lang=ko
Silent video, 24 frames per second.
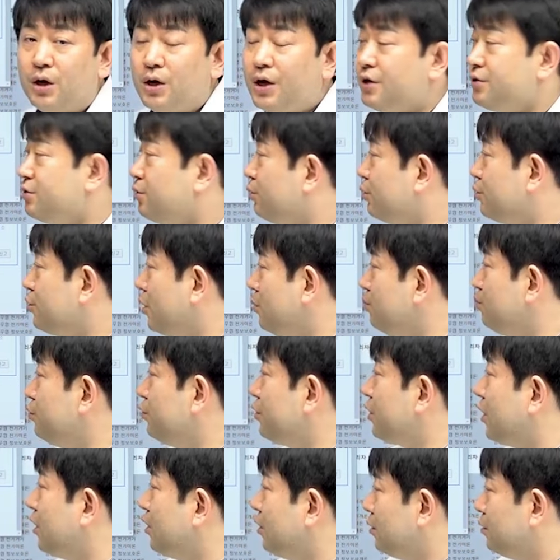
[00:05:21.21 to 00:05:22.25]
해설도 전부
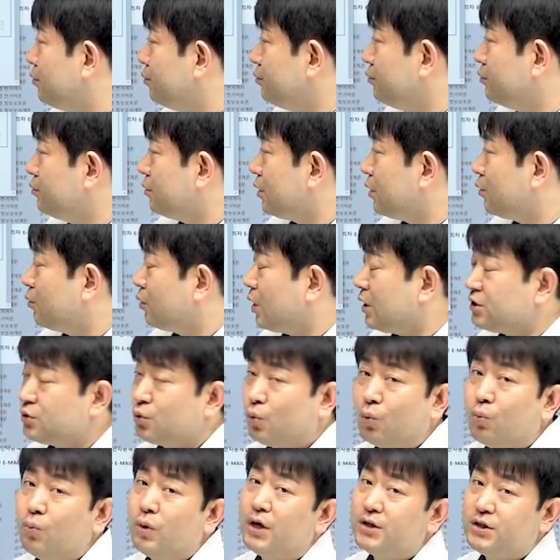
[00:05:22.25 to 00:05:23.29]
다 여러분들하고 같이
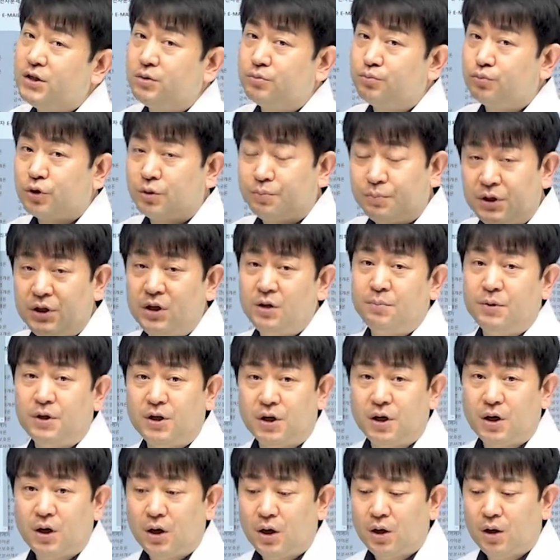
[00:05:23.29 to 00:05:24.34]
공부하시는 분이
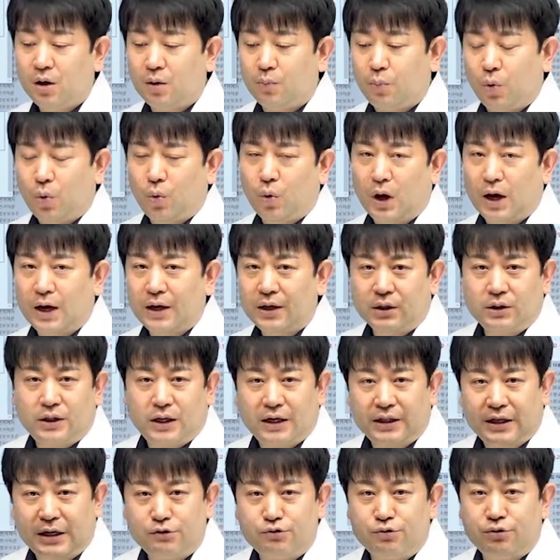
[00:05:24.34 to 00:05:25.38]
미리미리 보고 아 이거
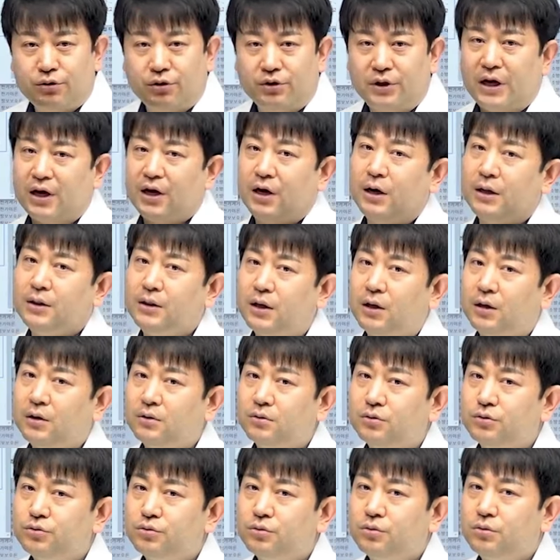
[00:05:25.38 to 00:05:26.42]
내가 달 수 있는 거
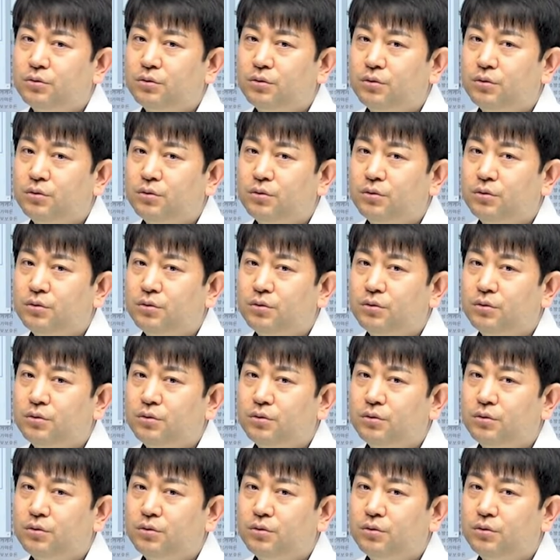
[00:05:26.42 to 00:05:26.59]
달아놨다는 거죠.